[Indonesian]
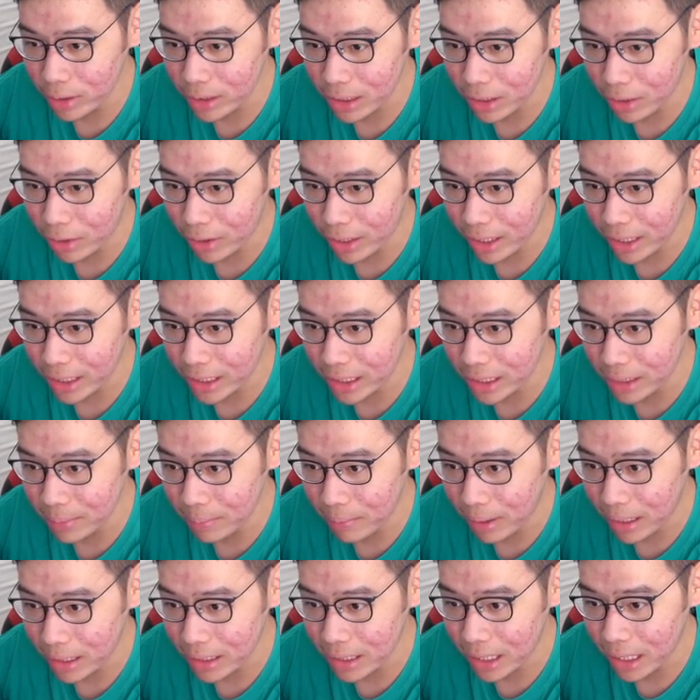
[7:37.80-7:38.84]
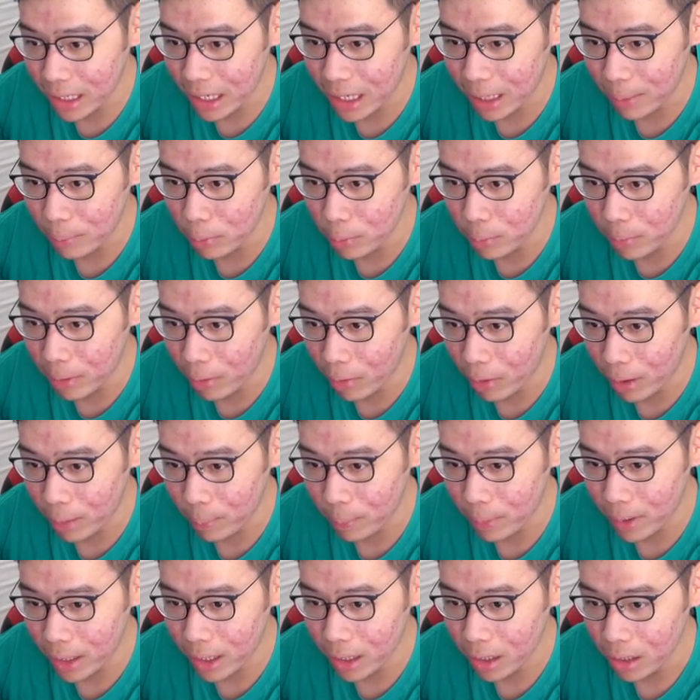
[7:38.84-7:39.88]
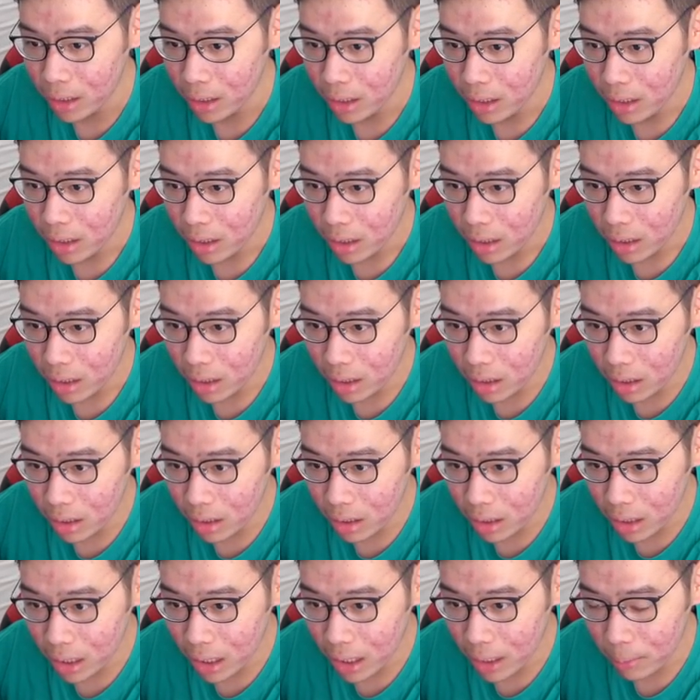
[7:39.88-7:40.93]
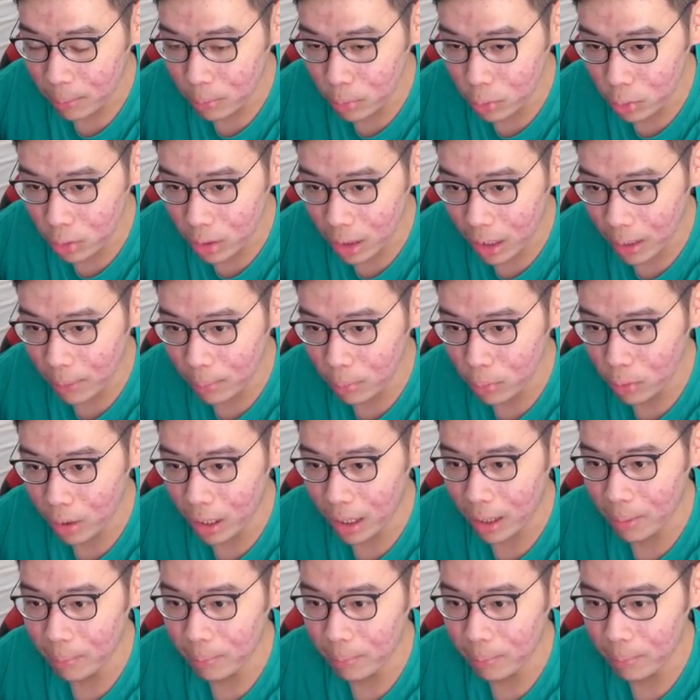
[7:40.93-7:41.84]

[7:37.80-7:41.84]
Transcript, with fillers: gue telurnya ada di mana. Kamu bawa apa? Uh, kamu, kamu